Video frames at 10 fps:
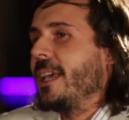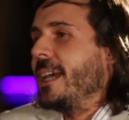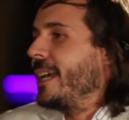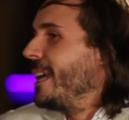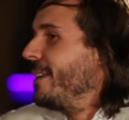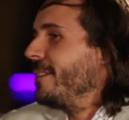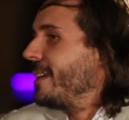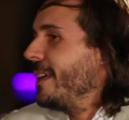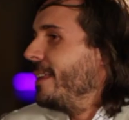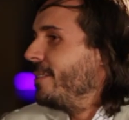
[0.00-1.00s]
que,
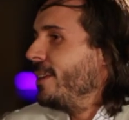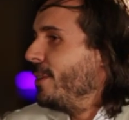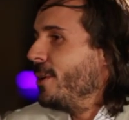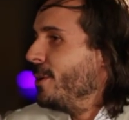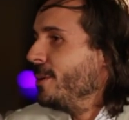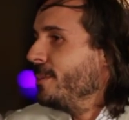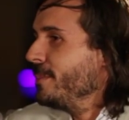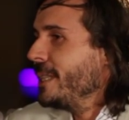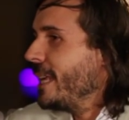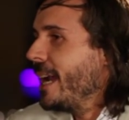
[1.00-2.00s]
decidió
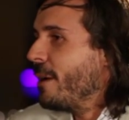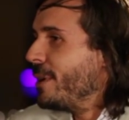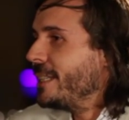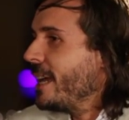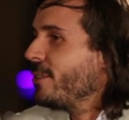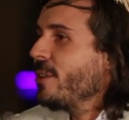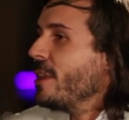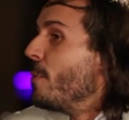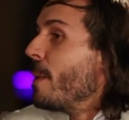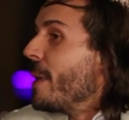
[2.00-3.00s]
meterle la ficha a esto
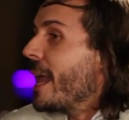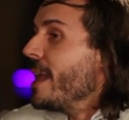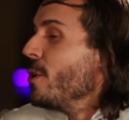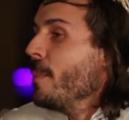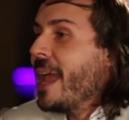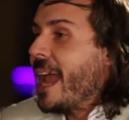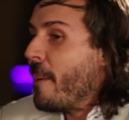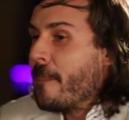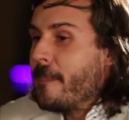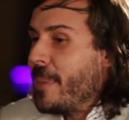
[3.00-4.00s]
desde muy pequeño, me,
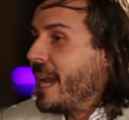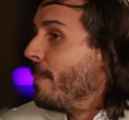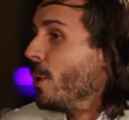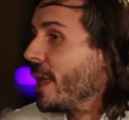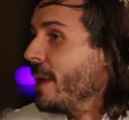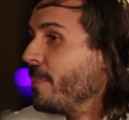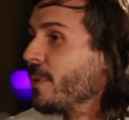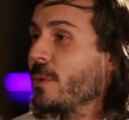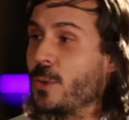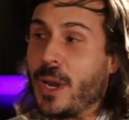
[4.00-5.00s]
me enamoré.
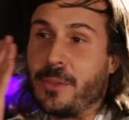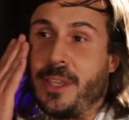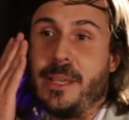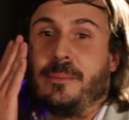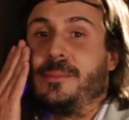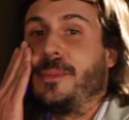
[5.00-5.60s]
Yo nací